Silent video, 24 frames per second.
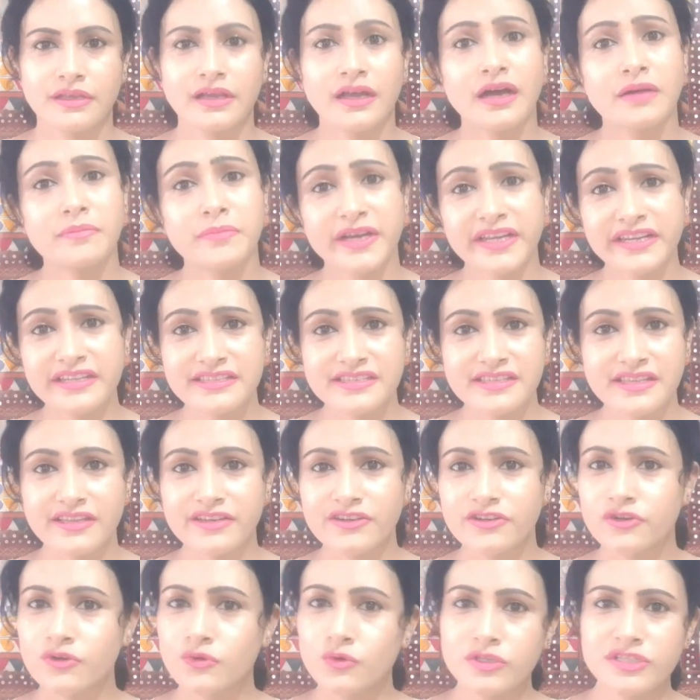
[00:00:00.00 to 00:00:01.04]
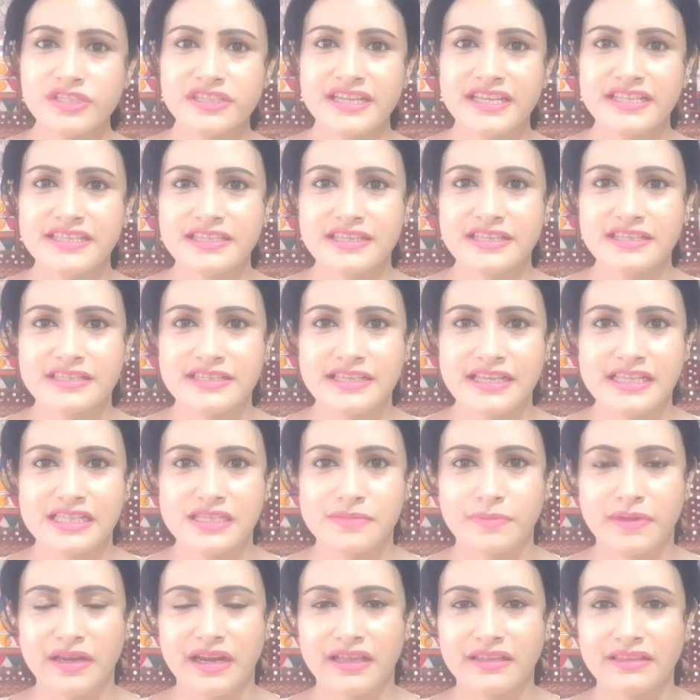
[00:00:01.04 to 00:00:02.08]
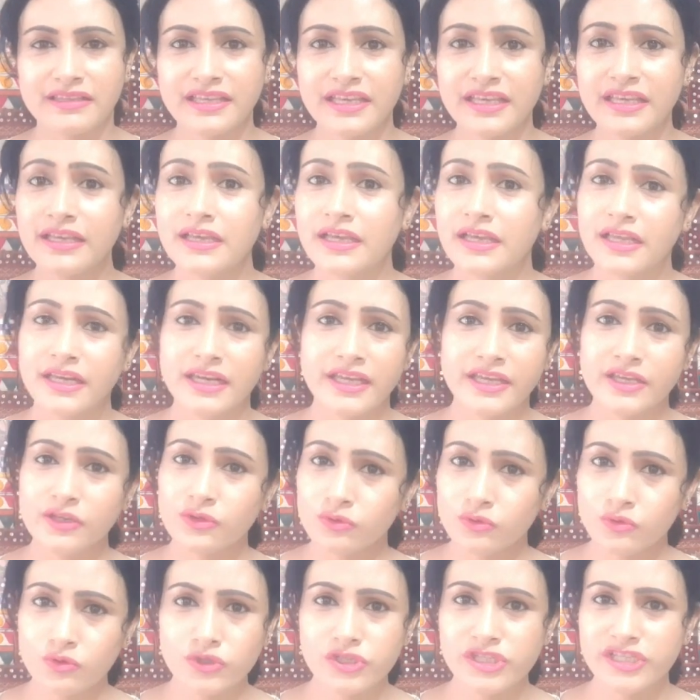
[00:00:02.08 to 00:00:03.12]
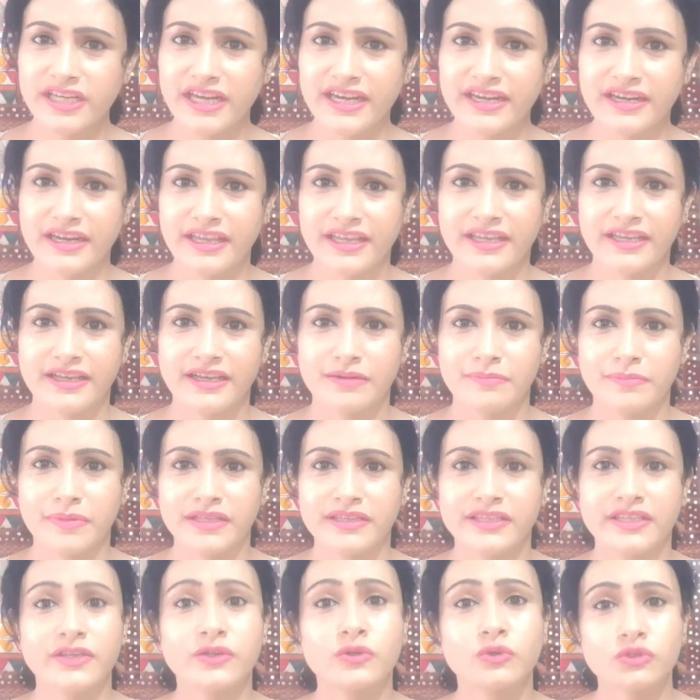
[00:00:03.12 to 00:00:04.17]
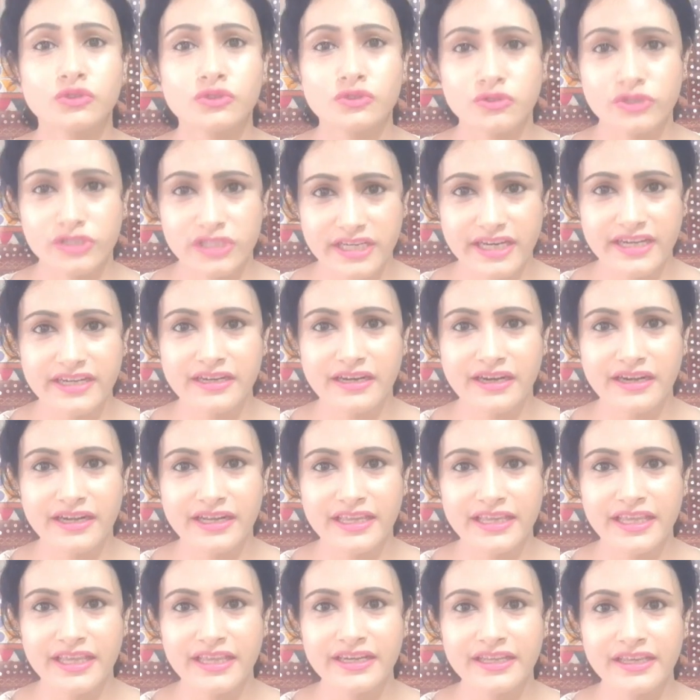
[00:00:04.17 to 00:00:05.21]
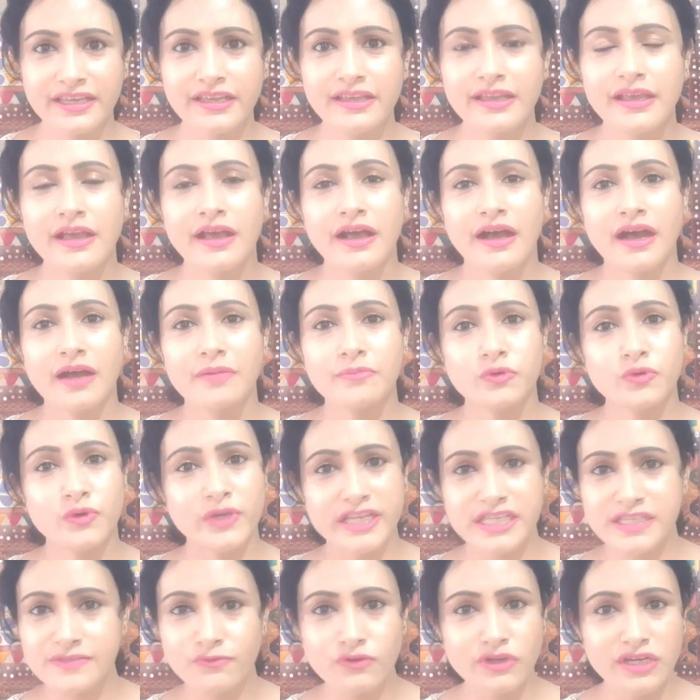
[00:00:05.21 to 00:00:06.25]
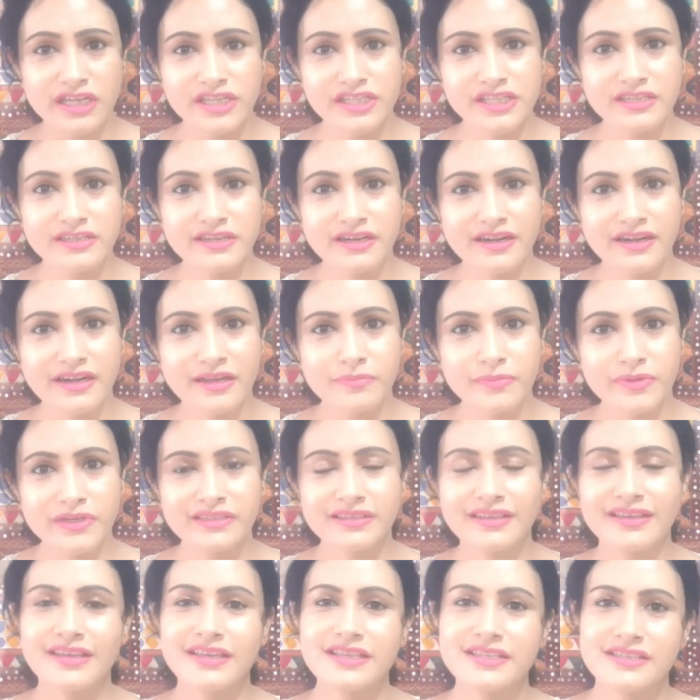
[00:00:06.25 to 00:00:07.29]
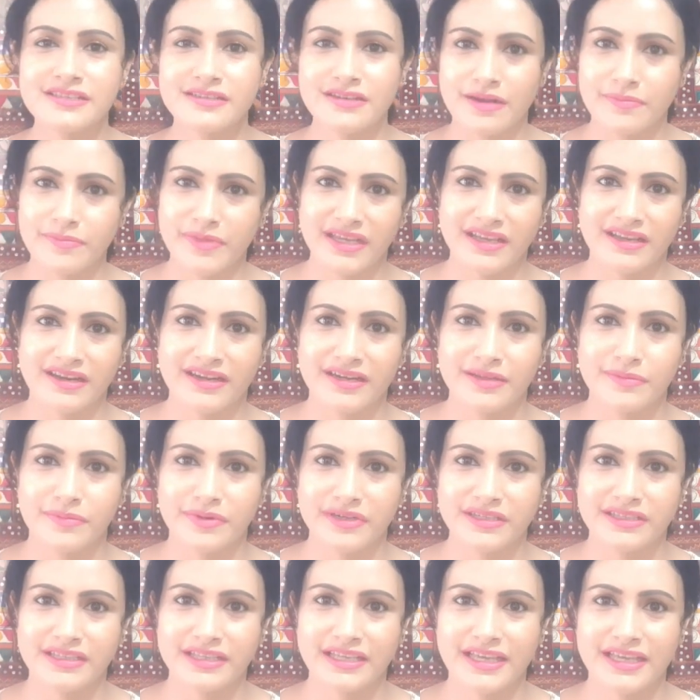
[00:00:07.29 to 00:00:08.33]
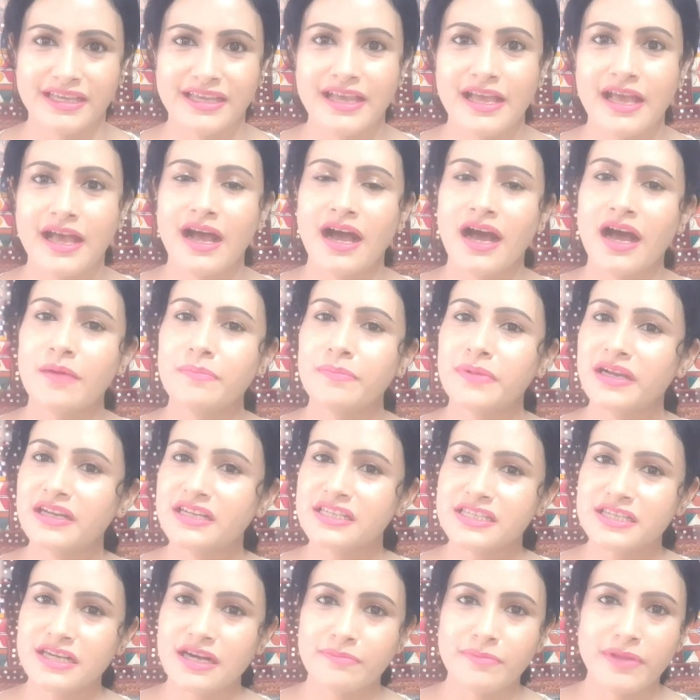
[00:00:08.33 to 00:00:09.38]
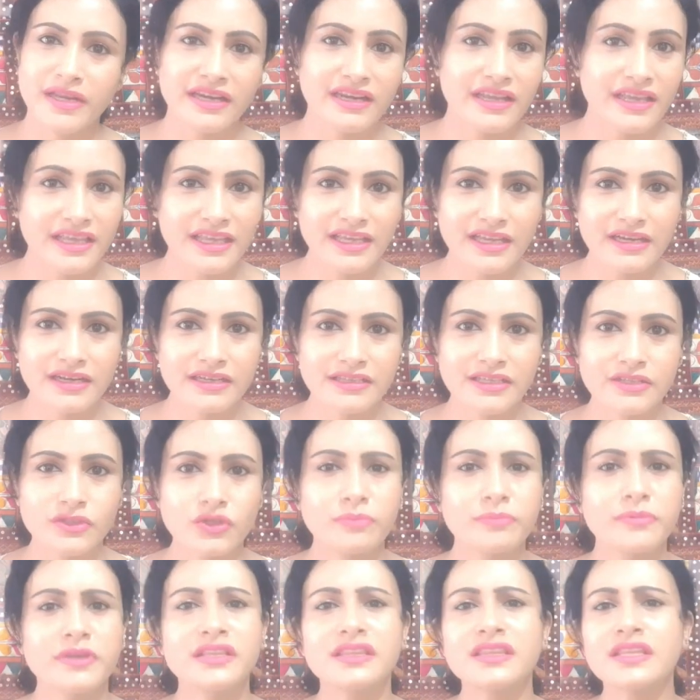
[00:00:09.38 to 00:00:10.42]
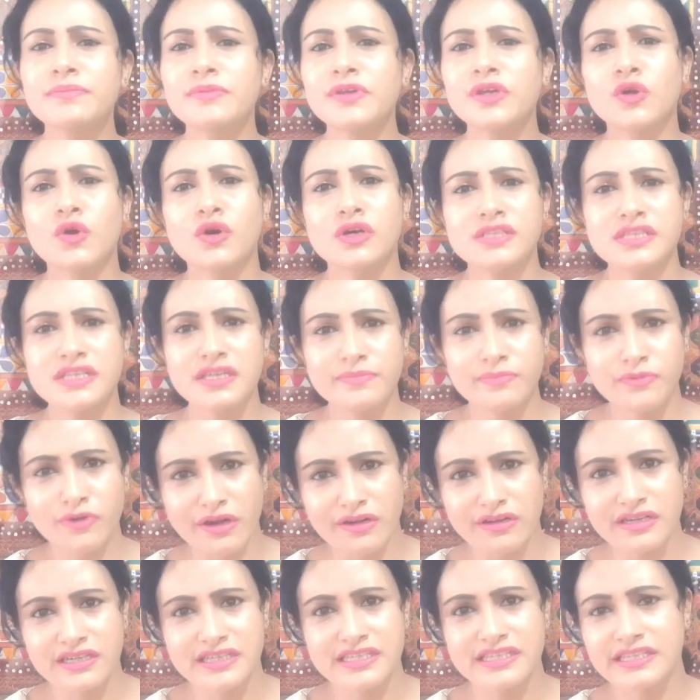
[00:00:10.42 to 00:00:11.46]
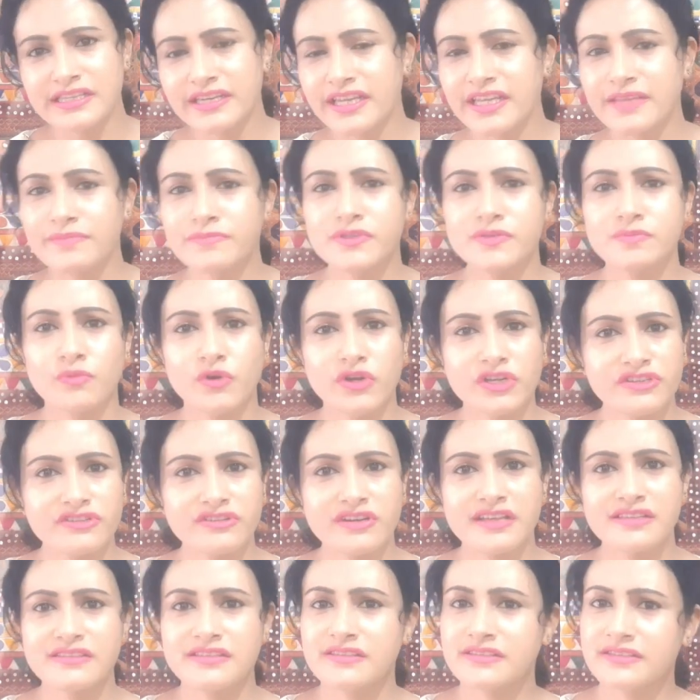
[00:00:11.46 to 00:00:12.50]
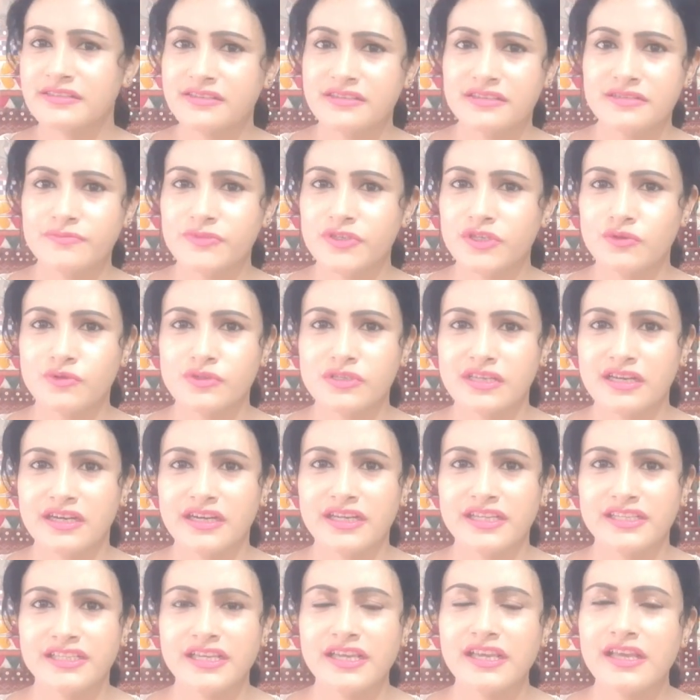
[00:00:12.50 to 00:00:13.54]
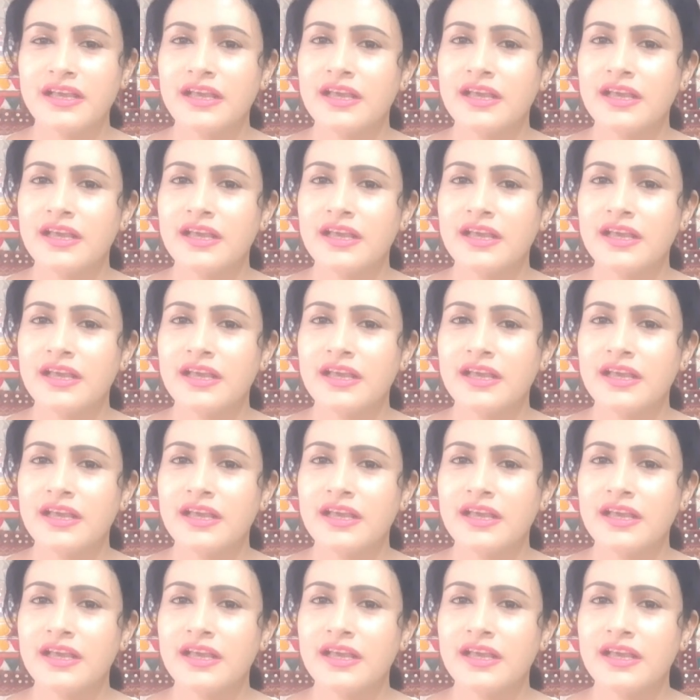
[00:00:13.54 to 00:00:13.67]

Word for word: हमारी स्किन रोज डेड स्किन सेल्स बनाती है लेकिन उनको शेड नहीं कर पाती उसको शेड करने के लिए हमको एक्सफोलिएशन करना पड़ता है स्क्रबिंग करनी पड़ती है आप अगर स्क्रबिंग नहीं करते तो आप कितने भी कॉस्टली प्रोडक्ट्स क्रीम्स मॉइस्चराइजर सिरम्स यूज़ कर लीजिए